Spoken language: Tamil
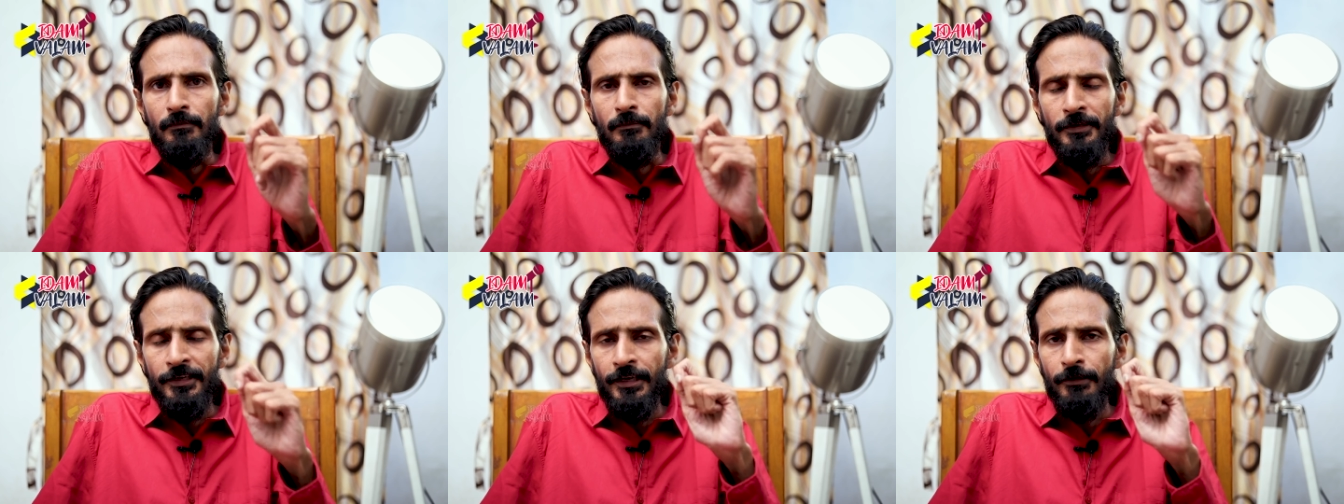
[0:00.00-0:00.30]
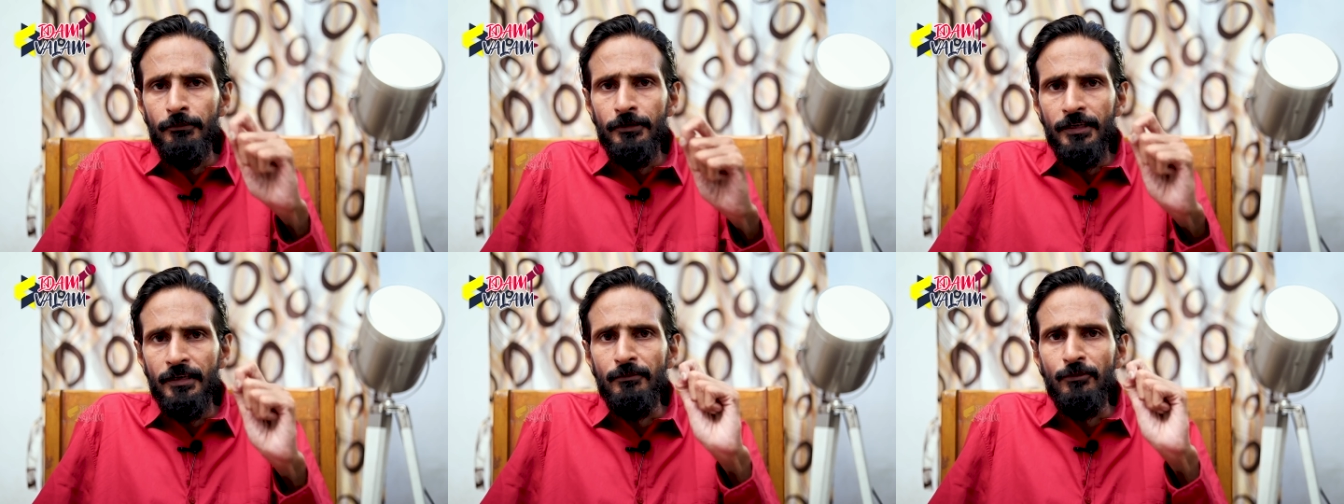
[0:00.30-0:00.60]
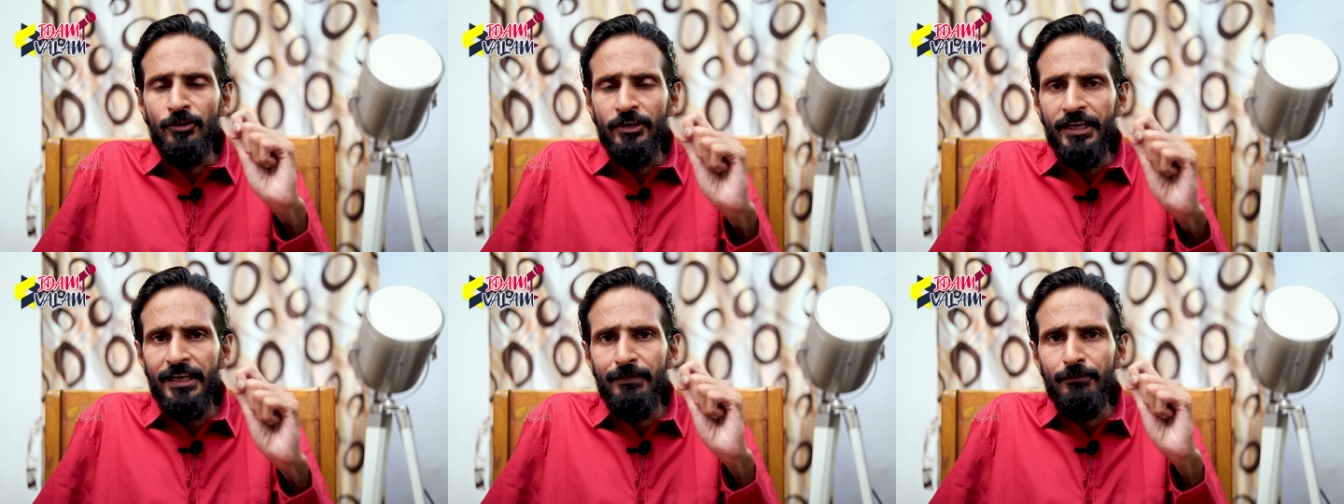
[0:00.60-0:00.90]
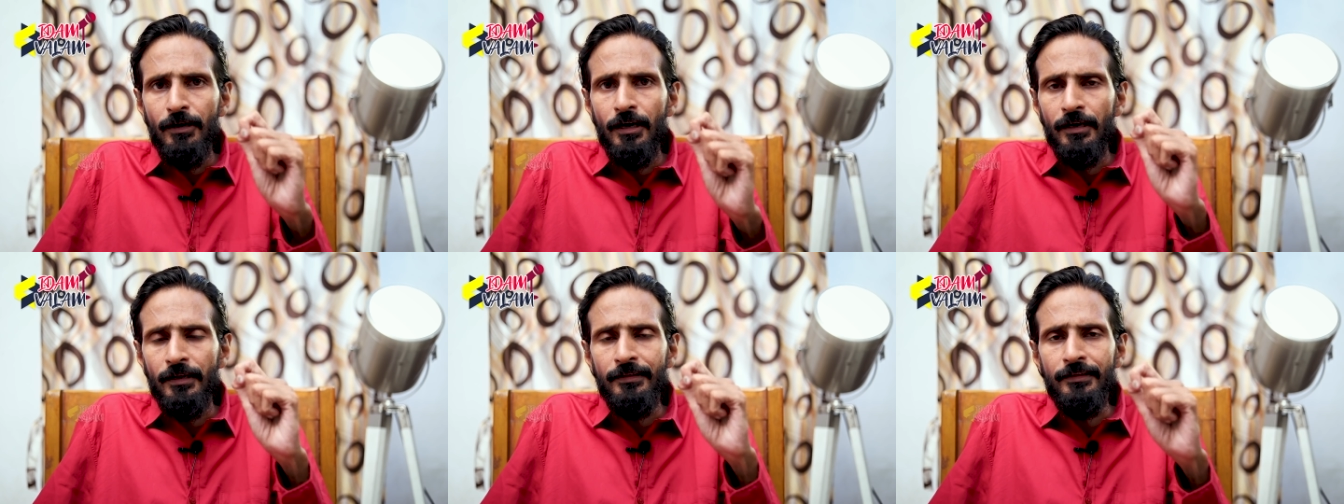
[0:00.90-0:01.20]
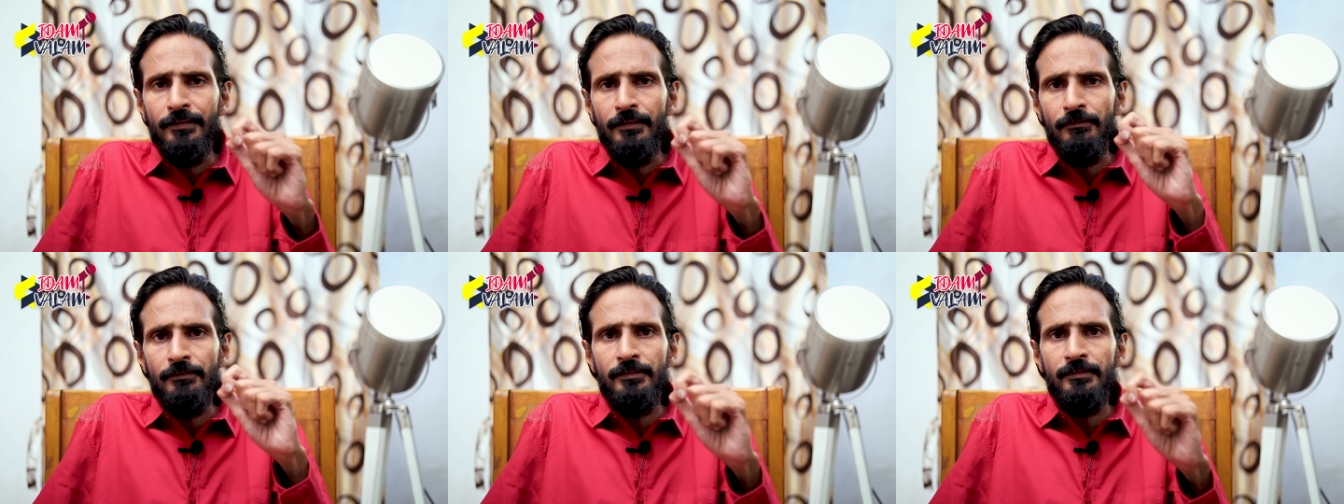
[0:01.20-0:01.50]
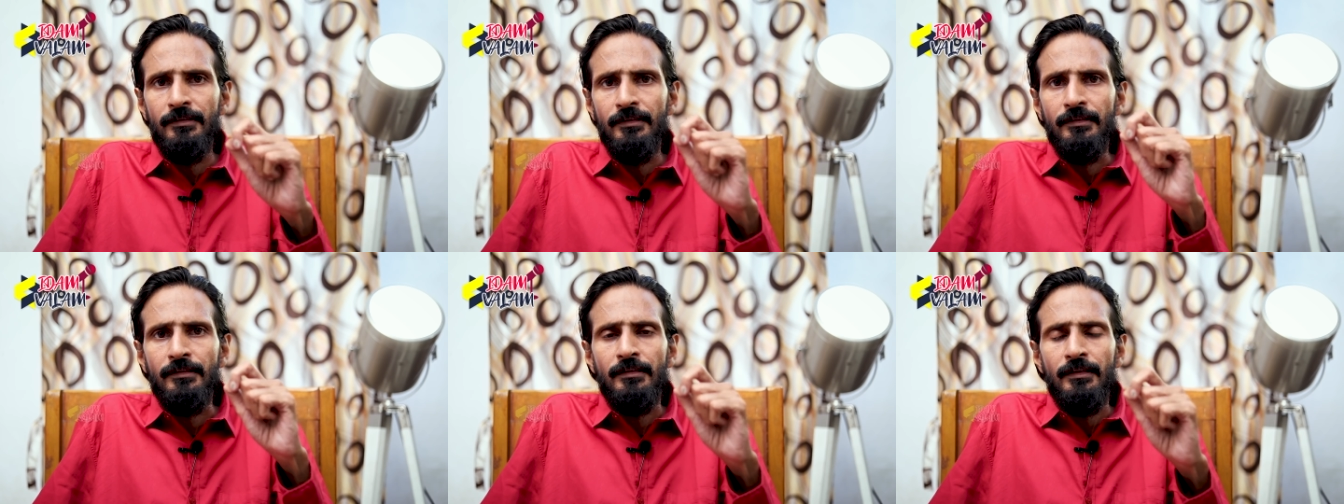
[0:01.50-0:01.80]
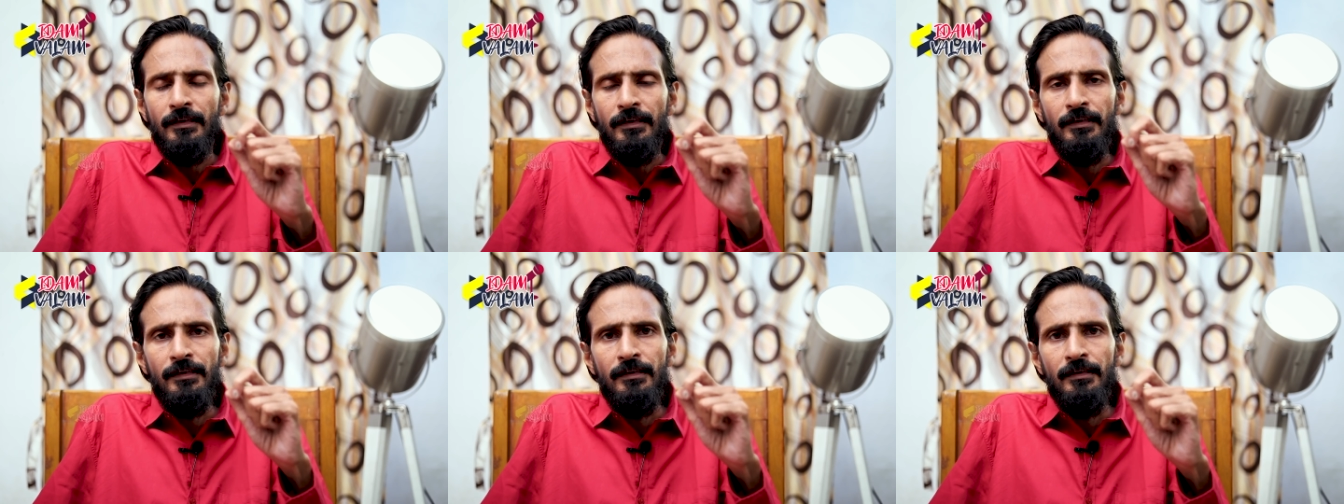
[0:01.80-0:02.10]
மிக மிக முக்கியமான இந்த
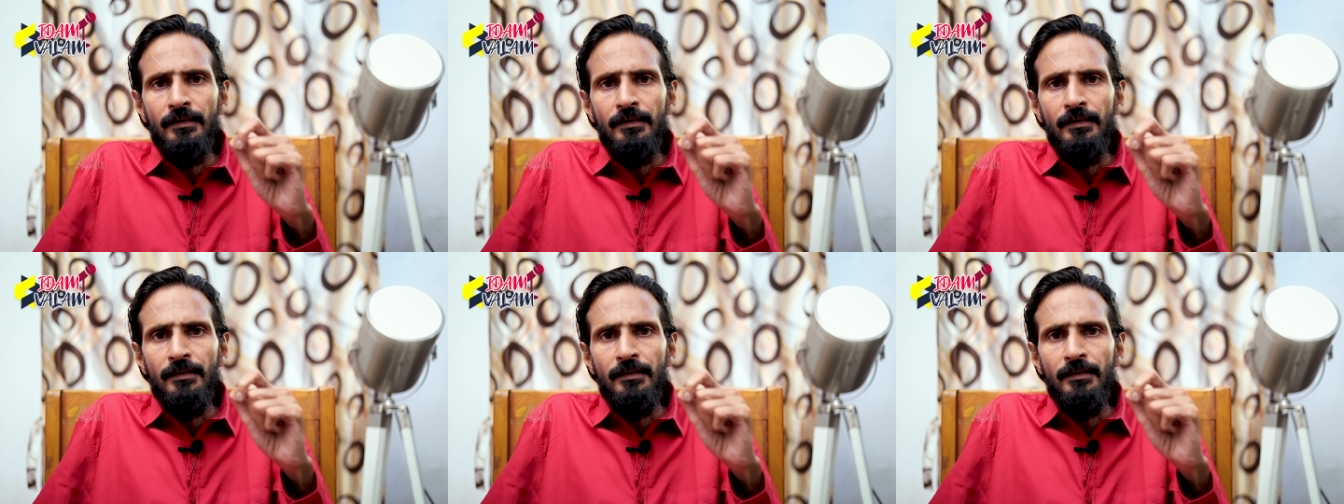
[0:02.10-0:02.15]
விஷயத்தை